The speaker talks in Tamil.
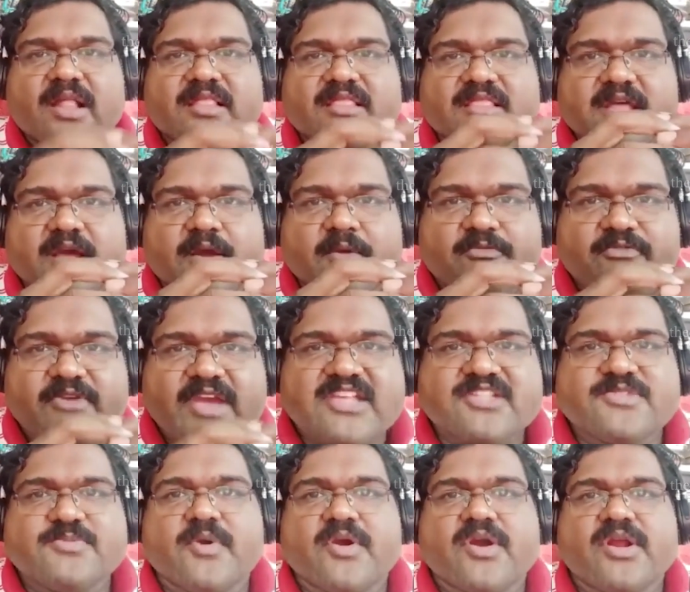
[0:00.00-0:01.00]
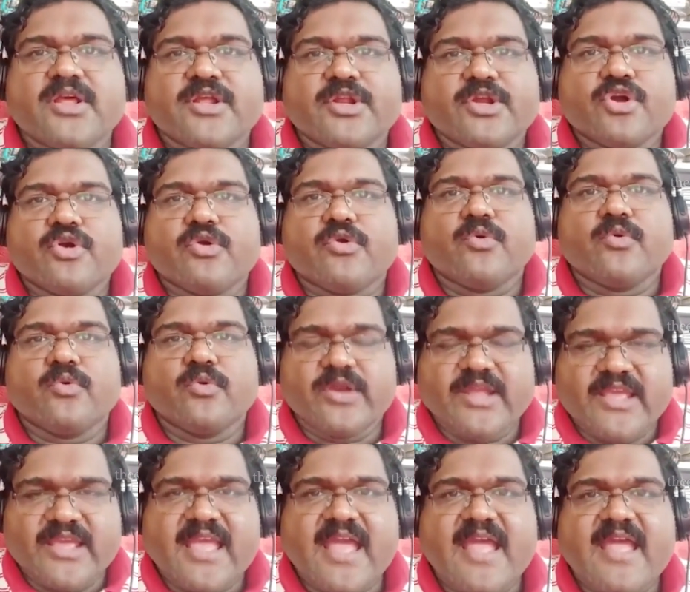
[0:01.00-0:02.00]
அந்த ஃபேஸ்புக்கில்
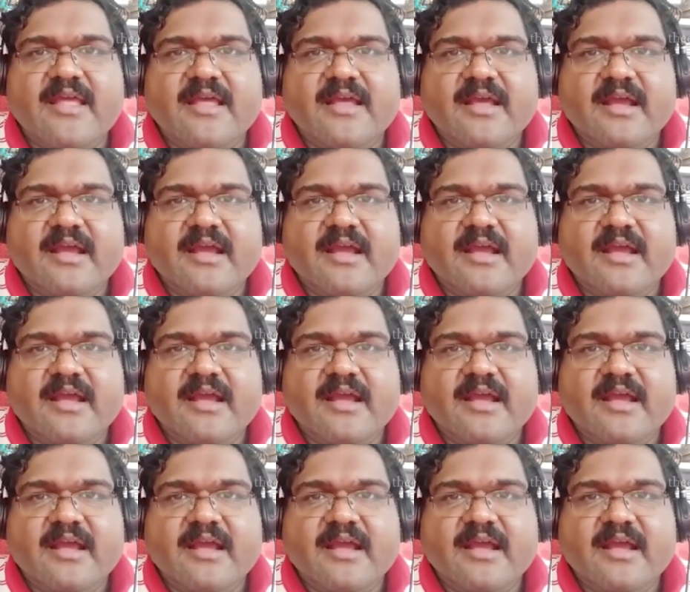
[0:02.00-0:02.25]
இருக்கக்கூடிய